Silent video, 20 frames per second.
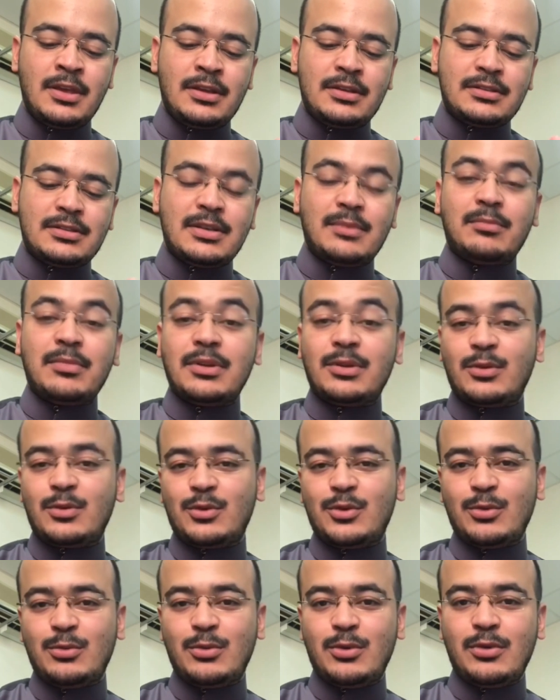سمت
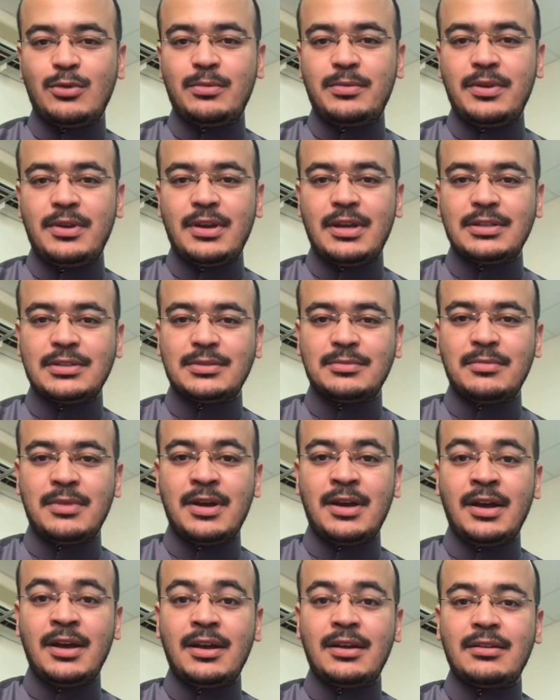كتبه
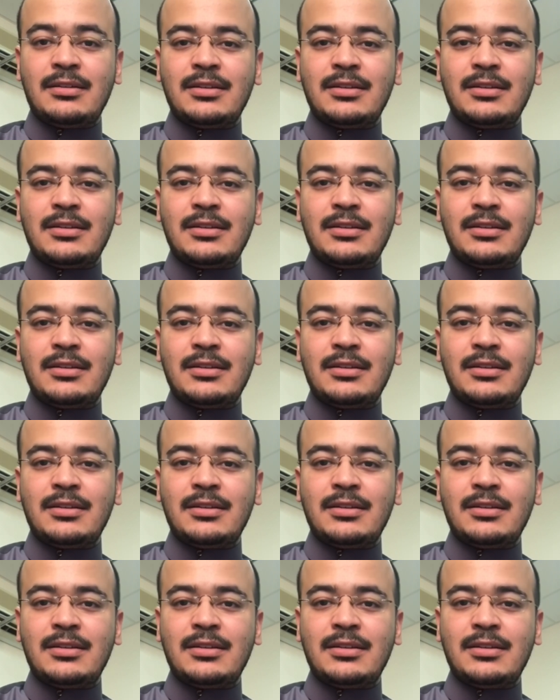بأسماء